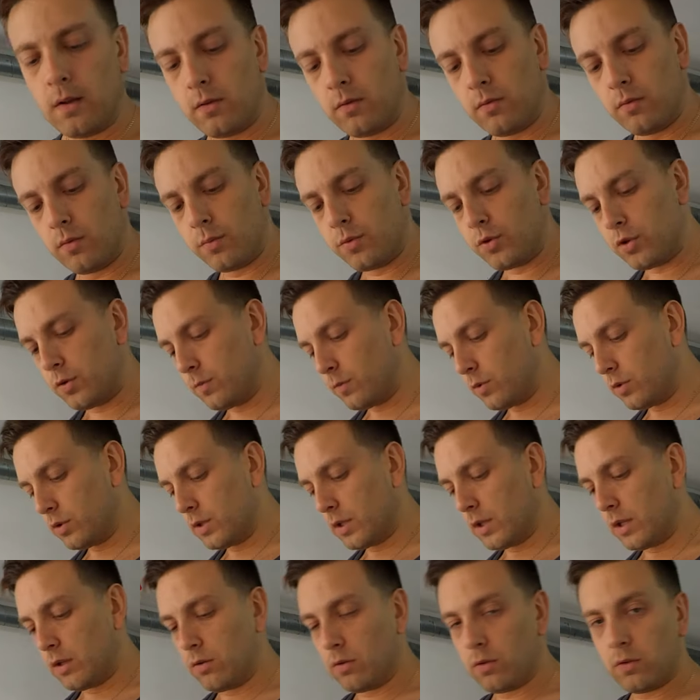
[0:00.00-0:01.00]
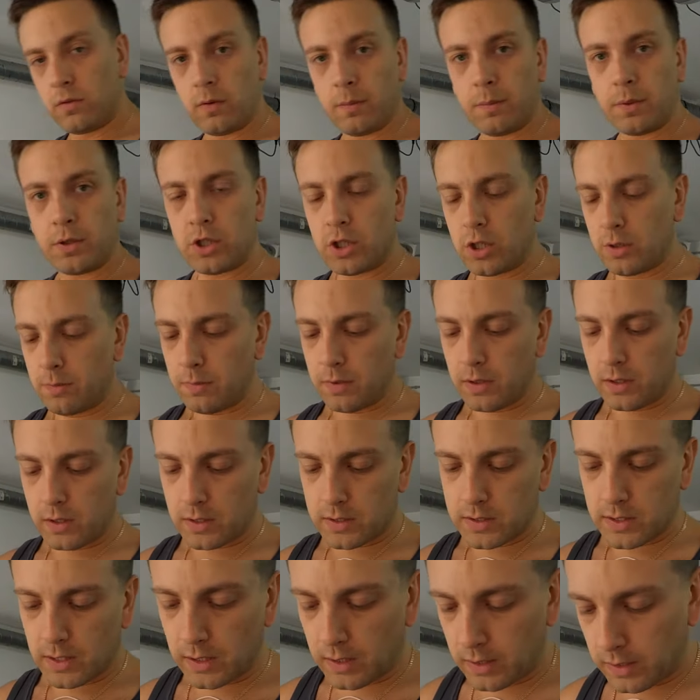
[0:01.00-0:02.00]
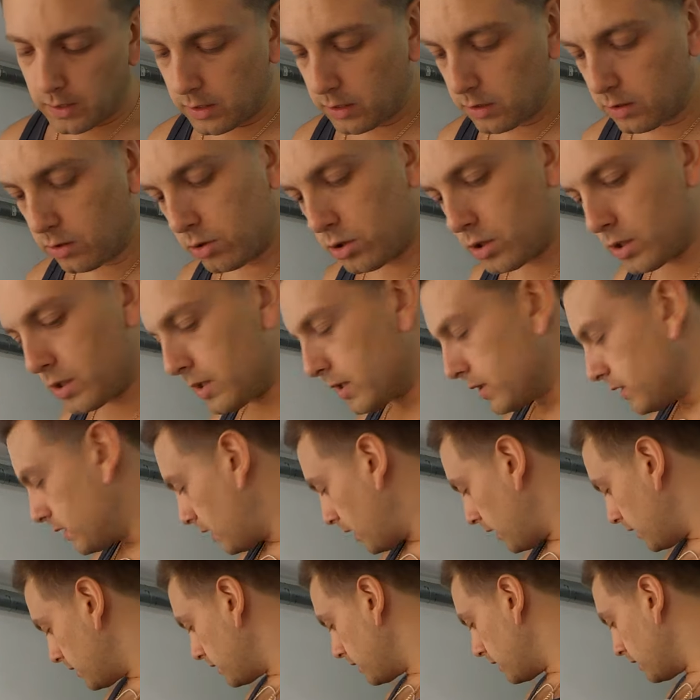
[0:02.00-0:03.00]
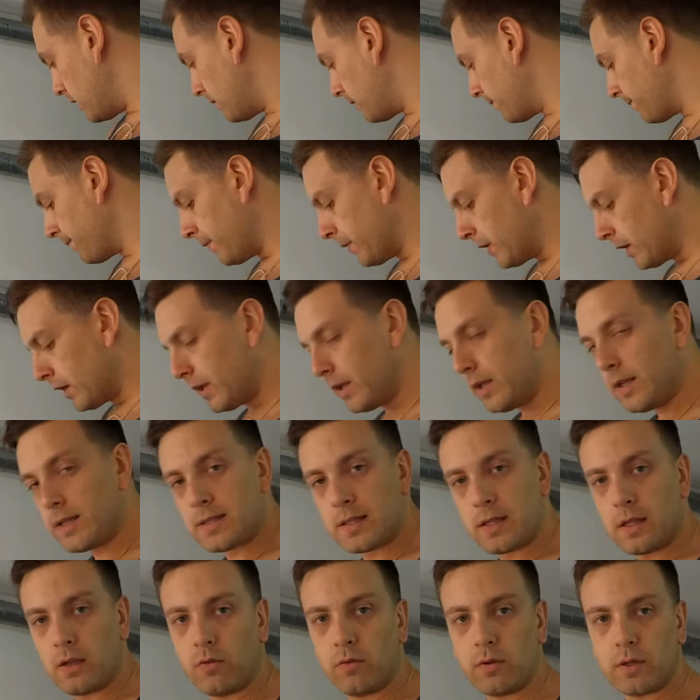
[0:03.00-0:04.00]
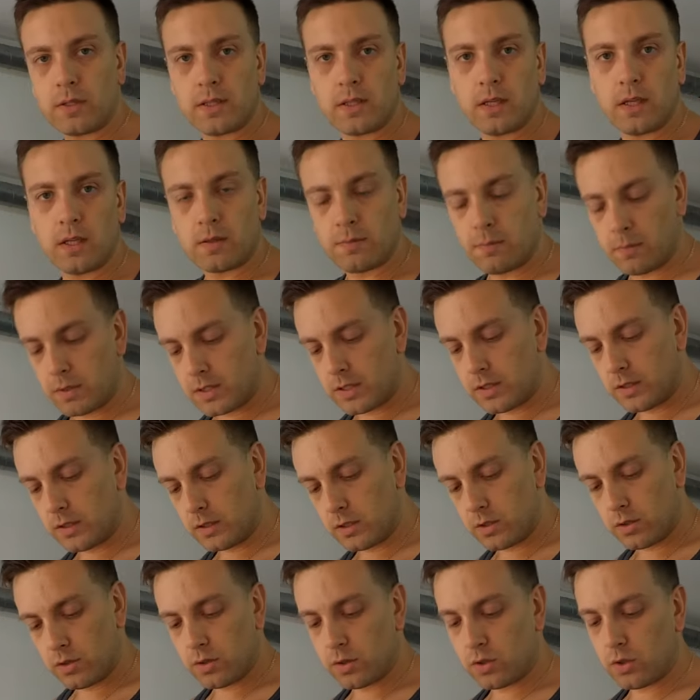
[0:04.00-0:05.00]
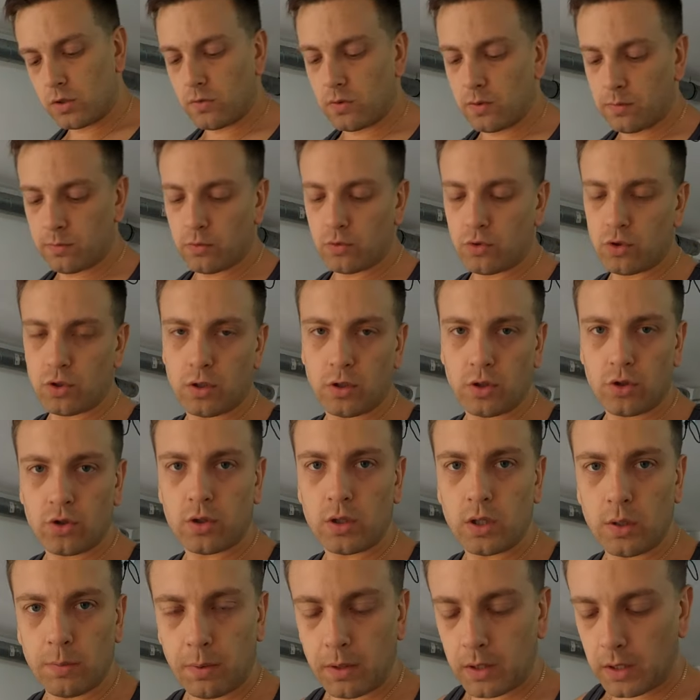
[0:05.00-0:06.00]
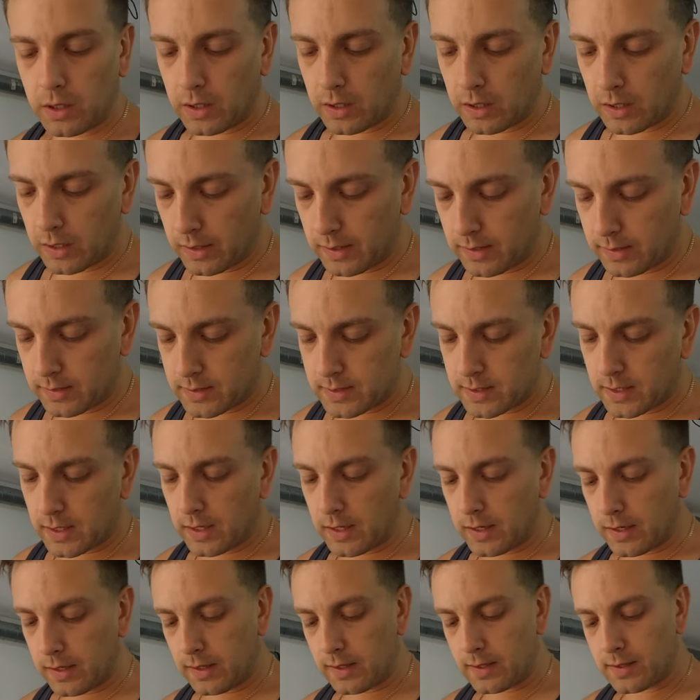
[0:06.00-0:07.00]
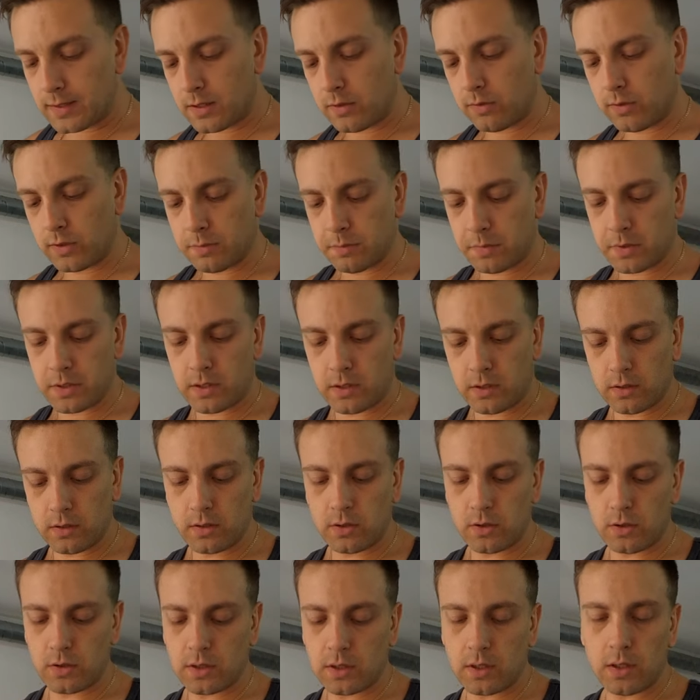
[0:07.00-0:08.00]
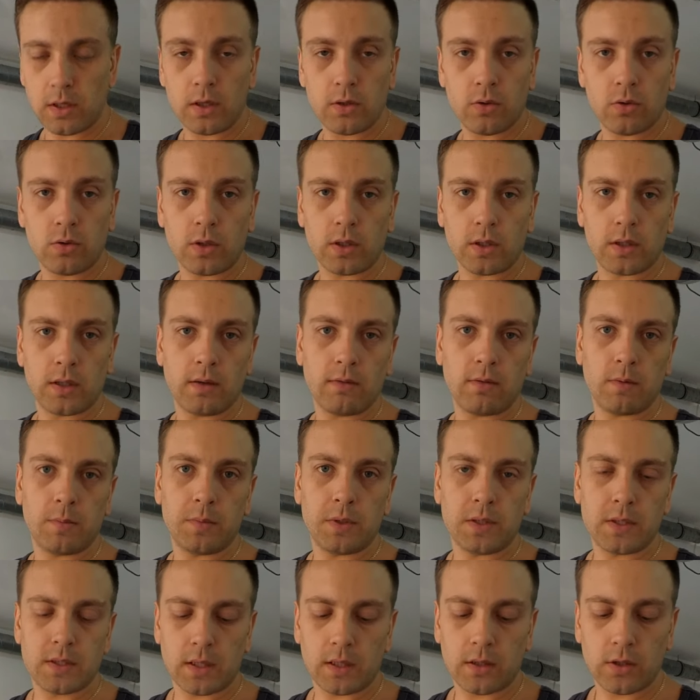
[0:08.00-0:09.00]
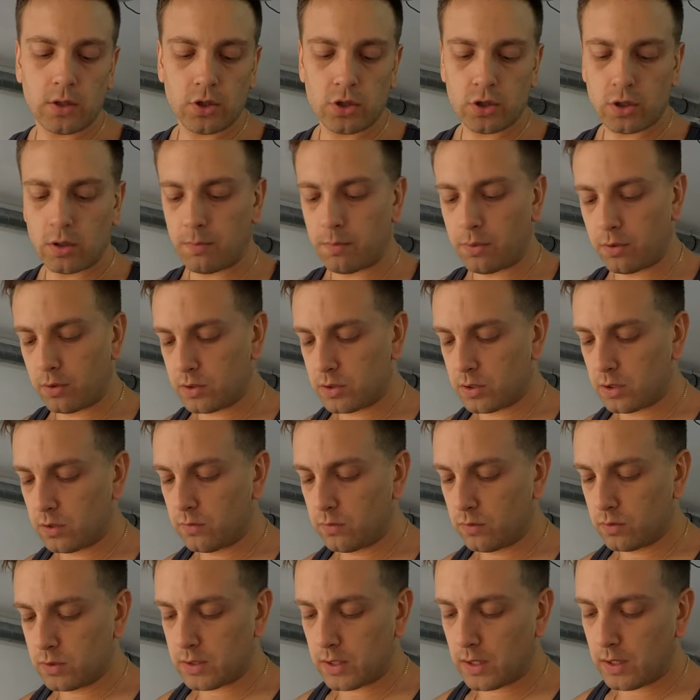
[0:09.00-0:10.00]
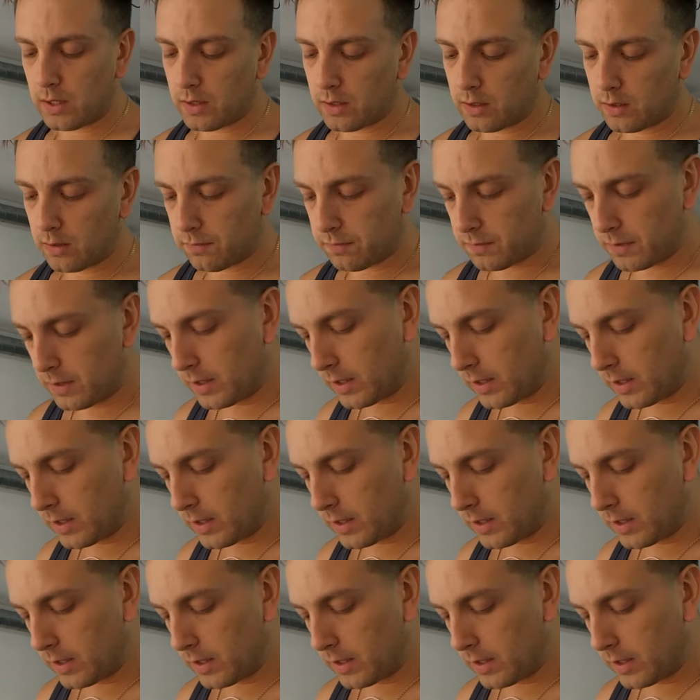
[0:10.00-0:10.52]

В общем, вот такие вот два подшипника. Сальники тоже здесь разные. Если у вас есть маслонасос, то вам нужен еще дополнительно один сальник. Если у вас маслонасоса нету, тогда вам достаточно просто двух сальников.